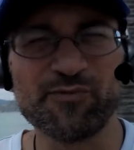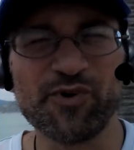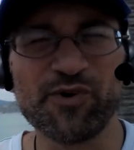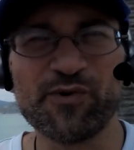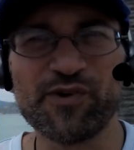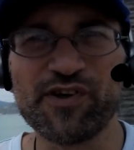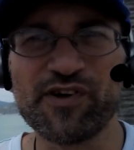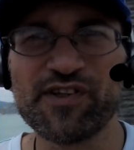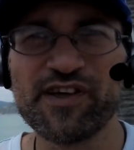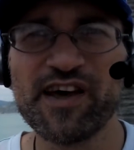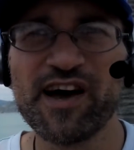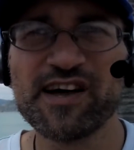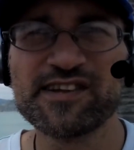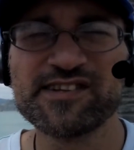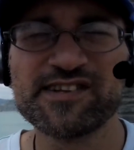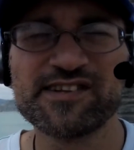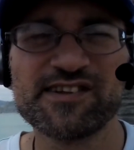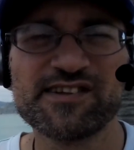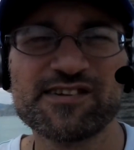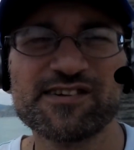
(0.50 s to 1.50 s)
Muy buenos
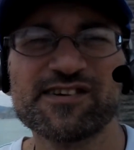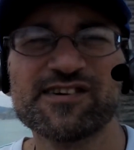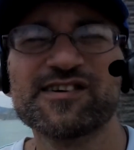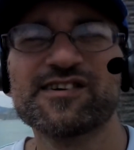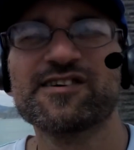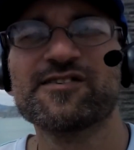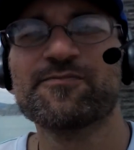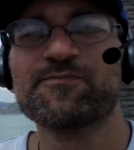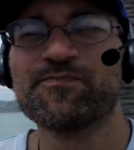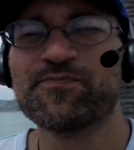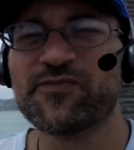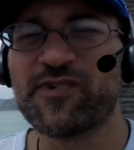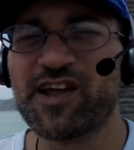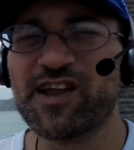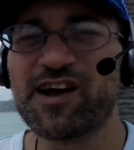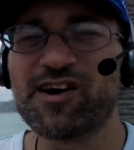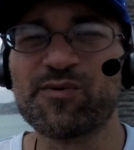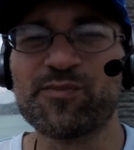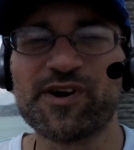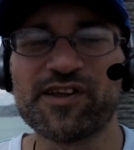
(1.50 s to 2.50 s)
días.
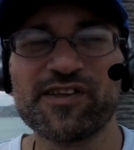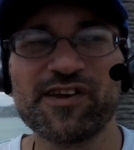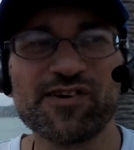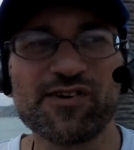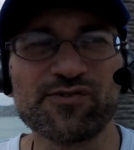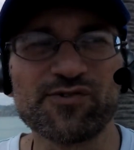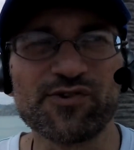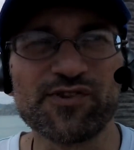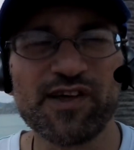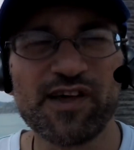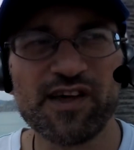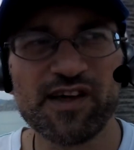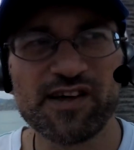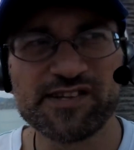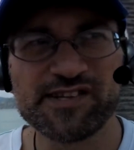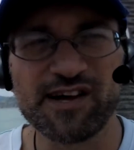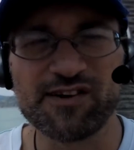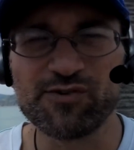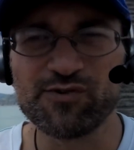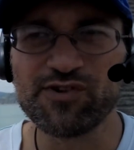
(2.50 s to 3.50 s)
Quería compartir con
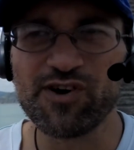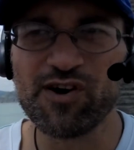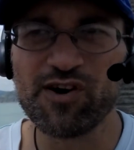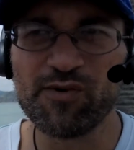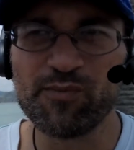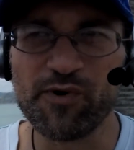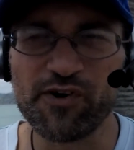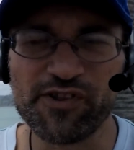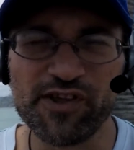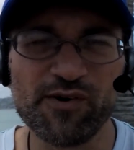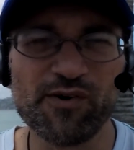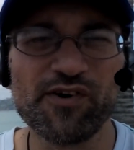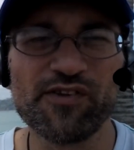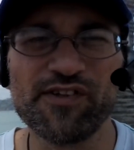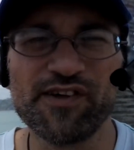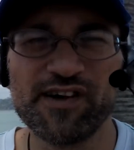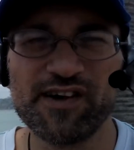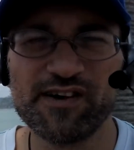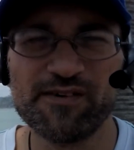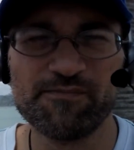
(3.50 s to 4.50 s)
ustedes algunos
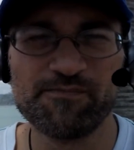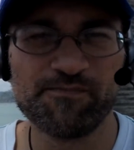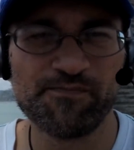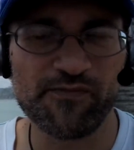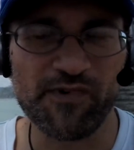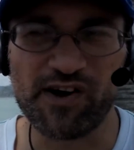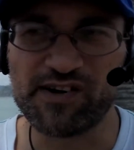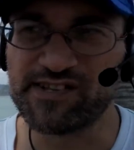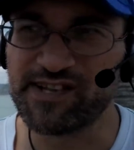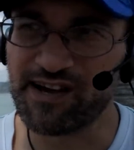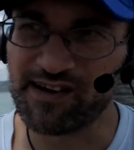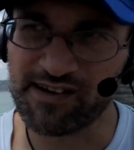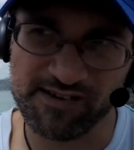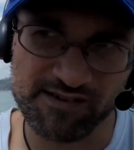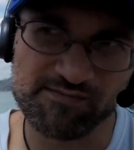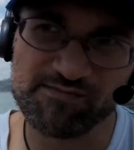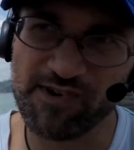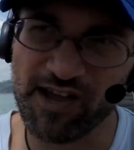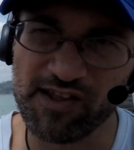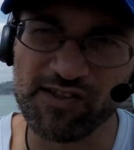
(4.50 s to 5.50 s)
motivos de, o sea,
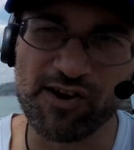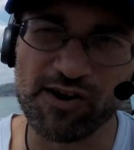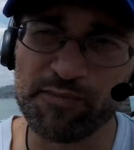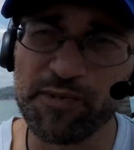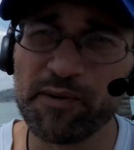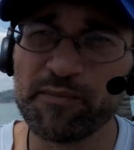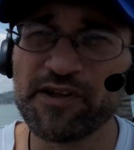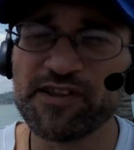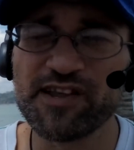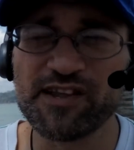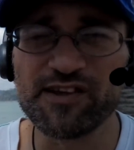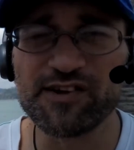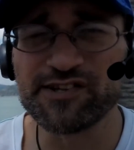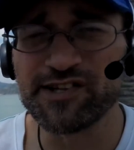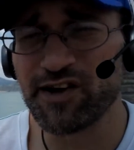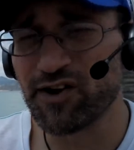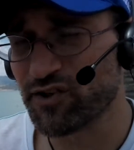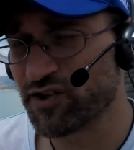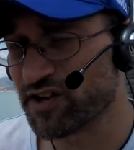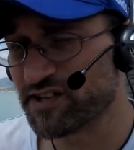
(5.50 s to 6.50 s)
que normalmente no
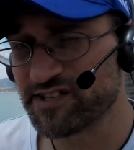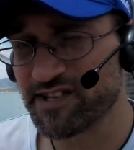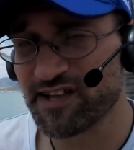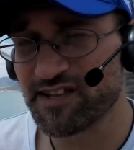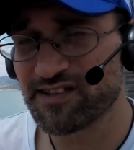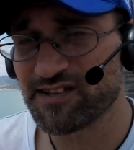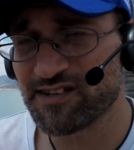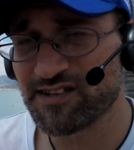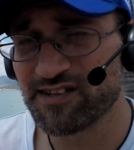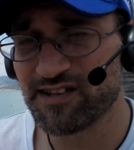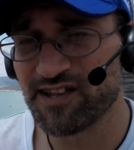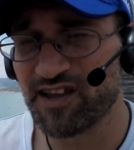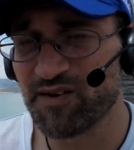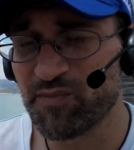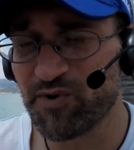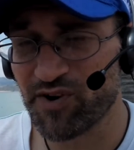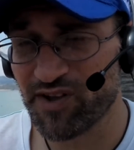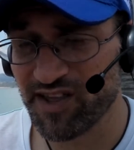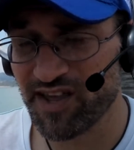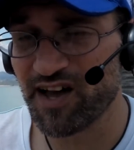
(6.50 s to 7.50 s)
se conocen de
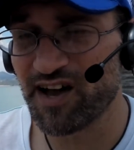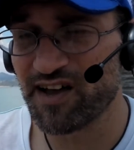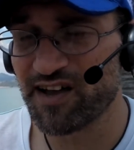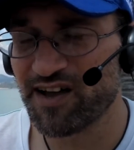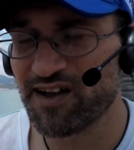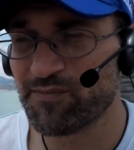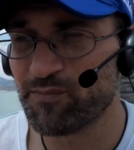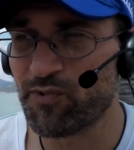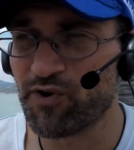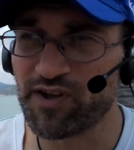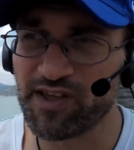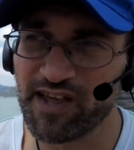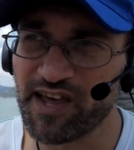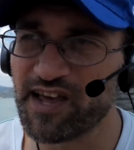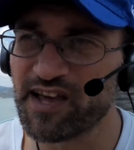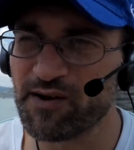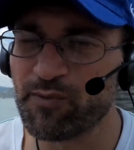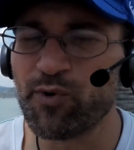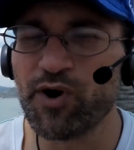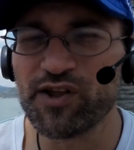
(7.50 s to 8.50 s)
por qué, por
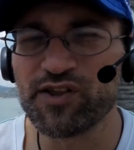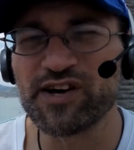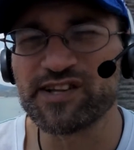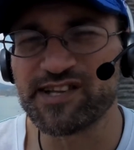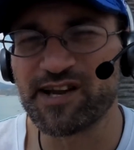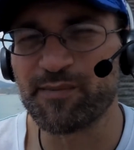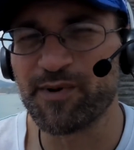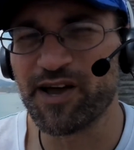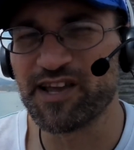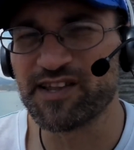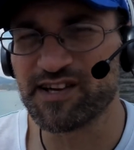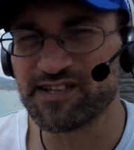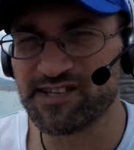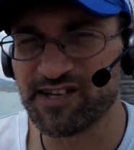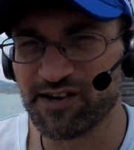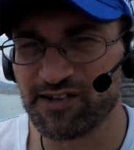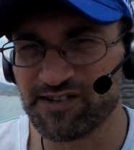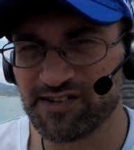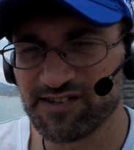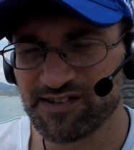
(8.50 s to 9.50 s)
qué es bueno hacer
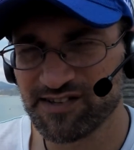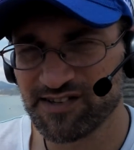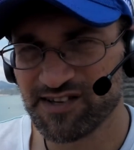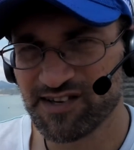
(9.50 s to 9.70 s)
meditación.